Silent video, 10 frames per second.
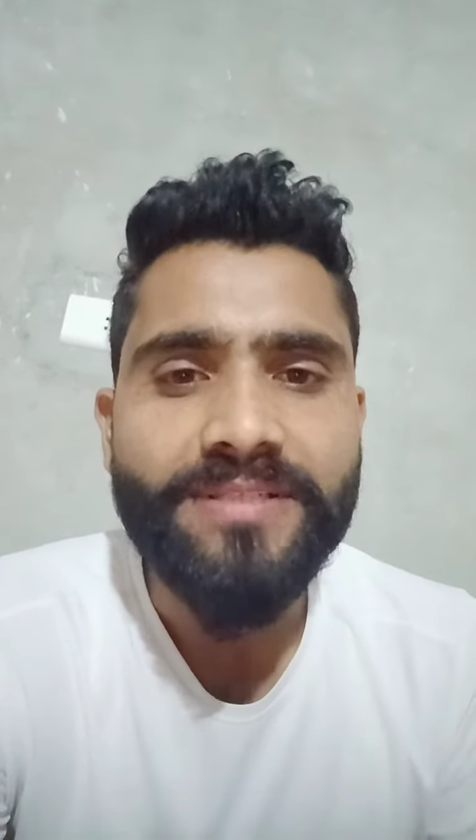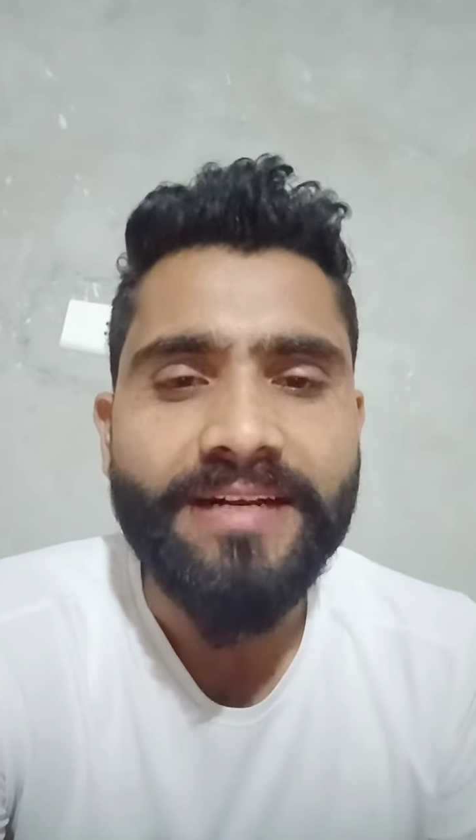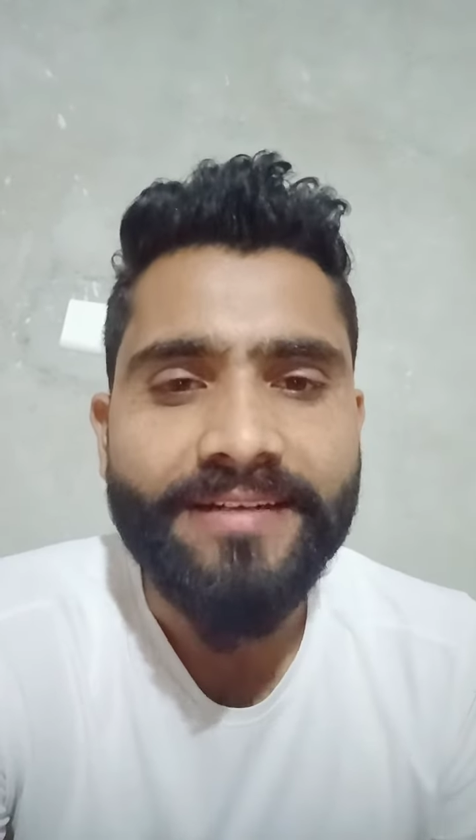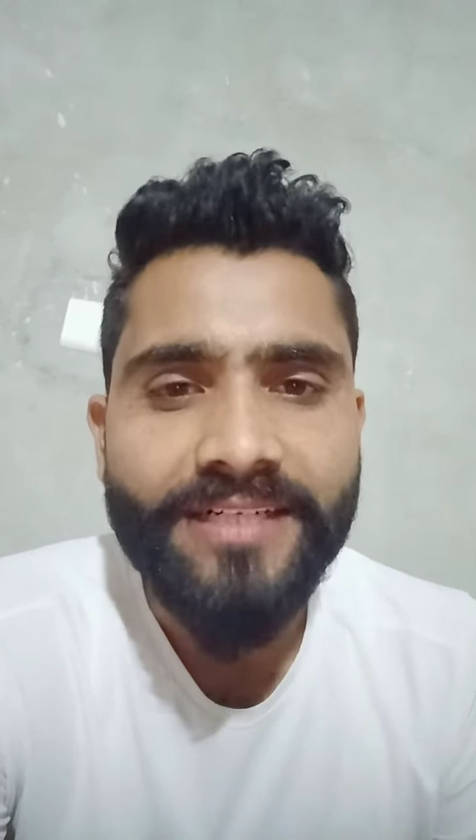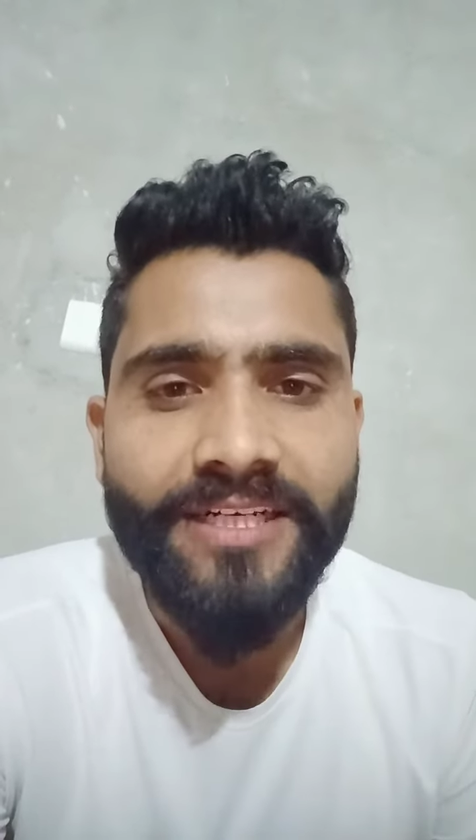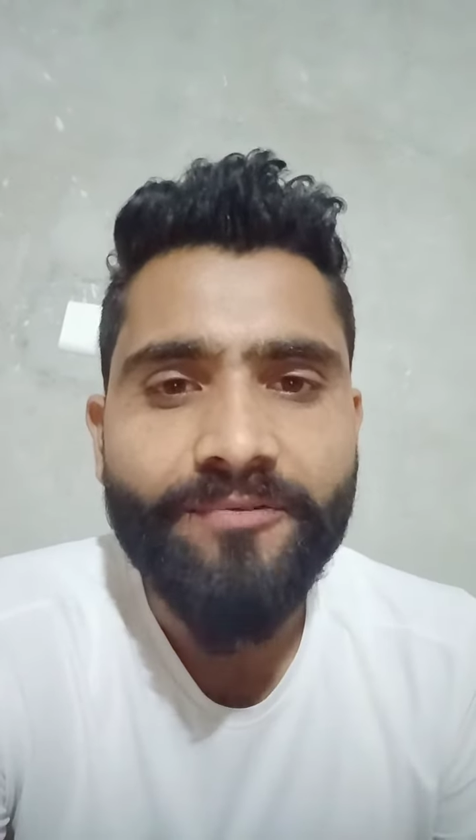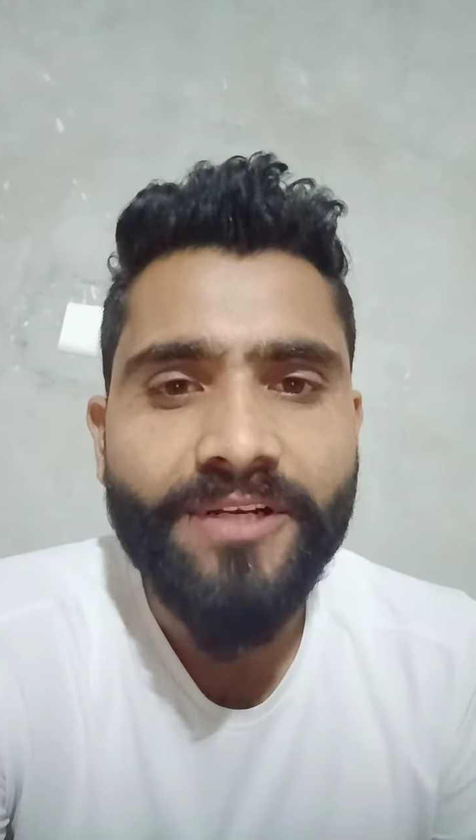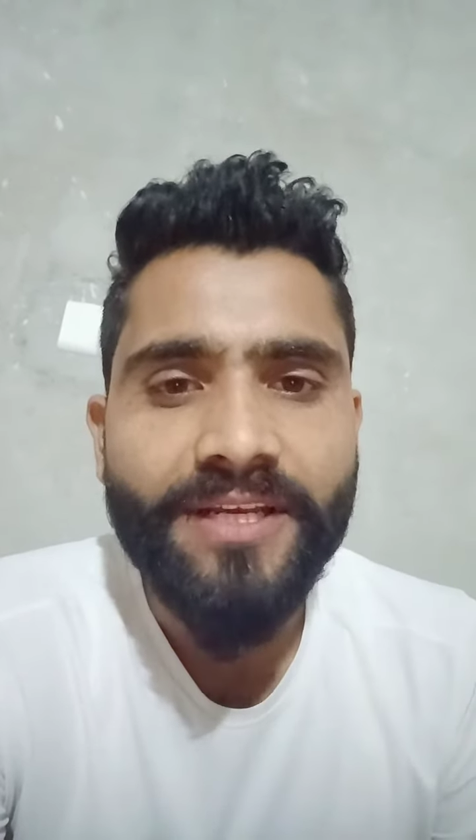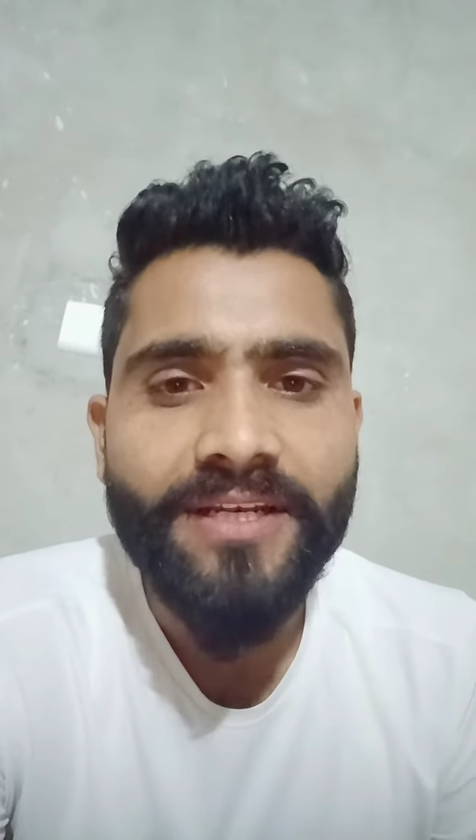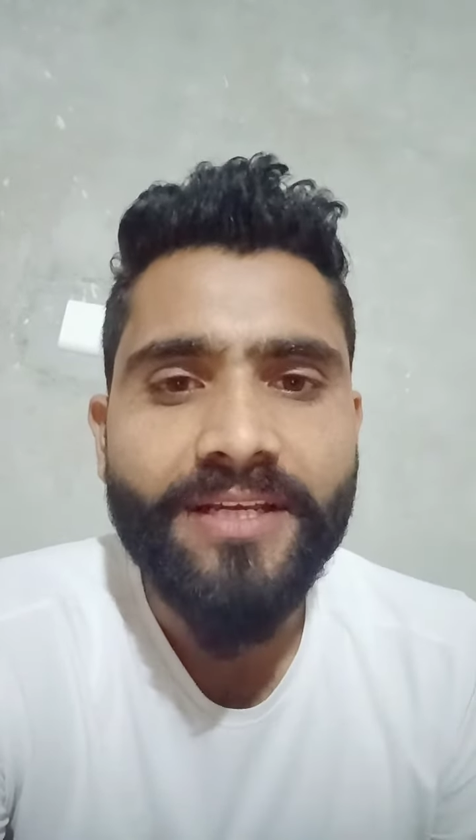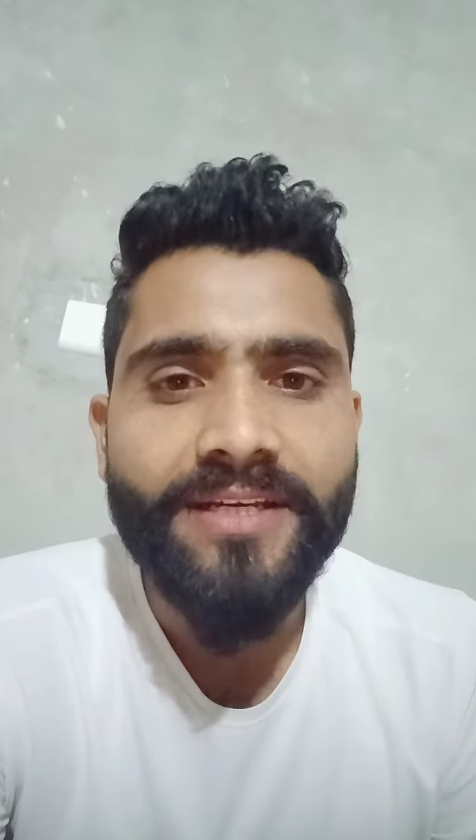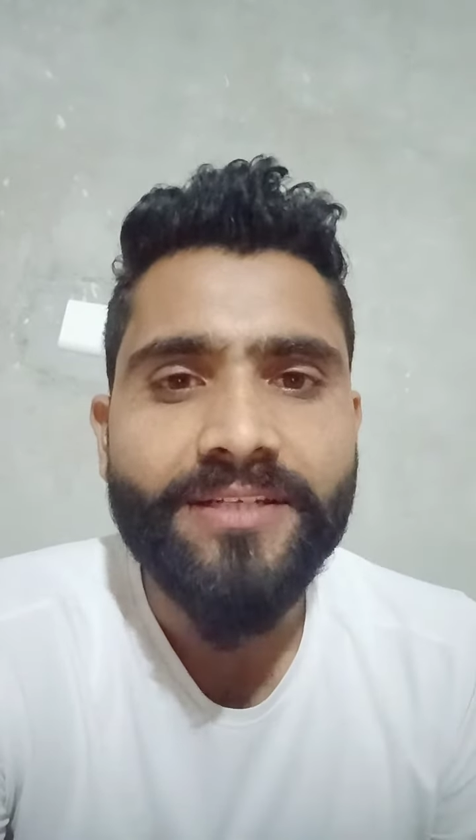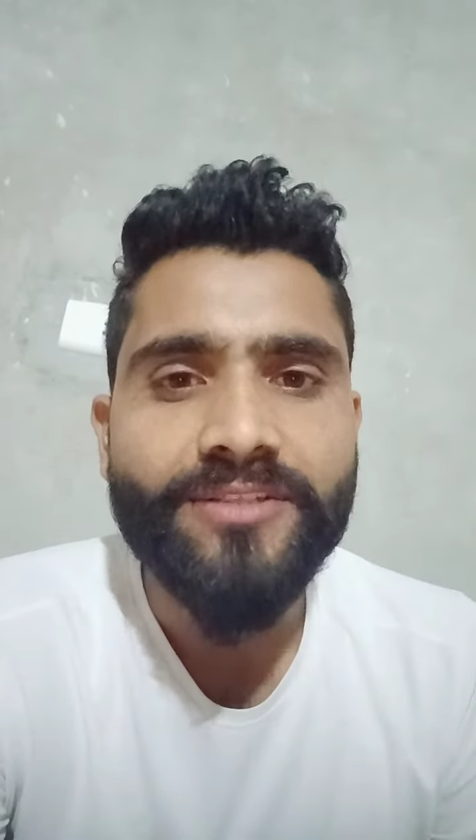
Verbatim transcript: सेंट्रल लेवल के लिए